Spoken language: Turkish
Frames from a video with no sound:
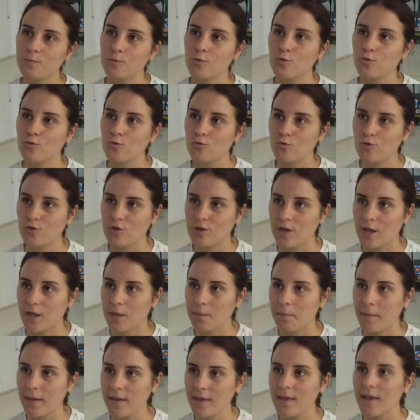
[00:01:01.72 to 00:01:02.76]
sporcusu
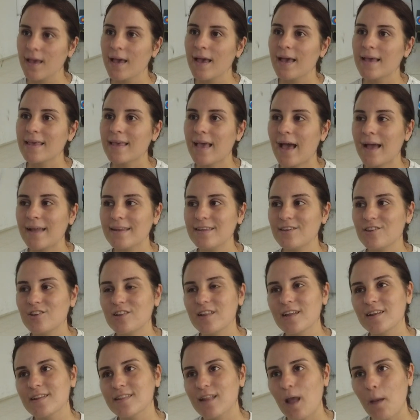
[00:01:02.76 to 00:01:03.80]
çekmek. Yani
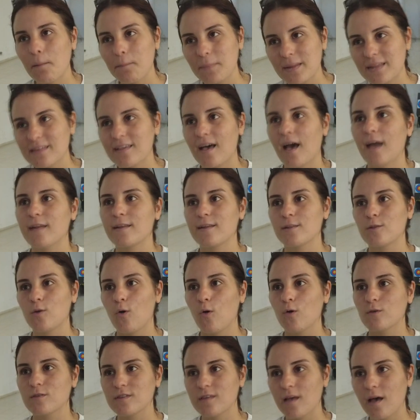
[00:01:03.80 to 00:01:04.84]
içlerinden bir tane de
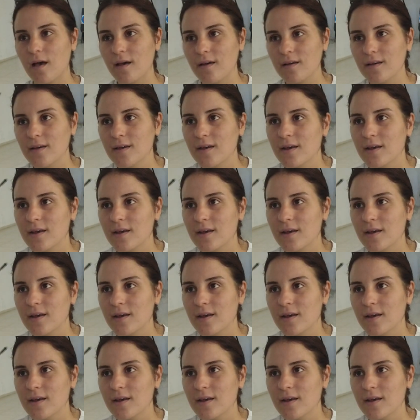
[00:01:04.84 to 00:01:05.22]
olsa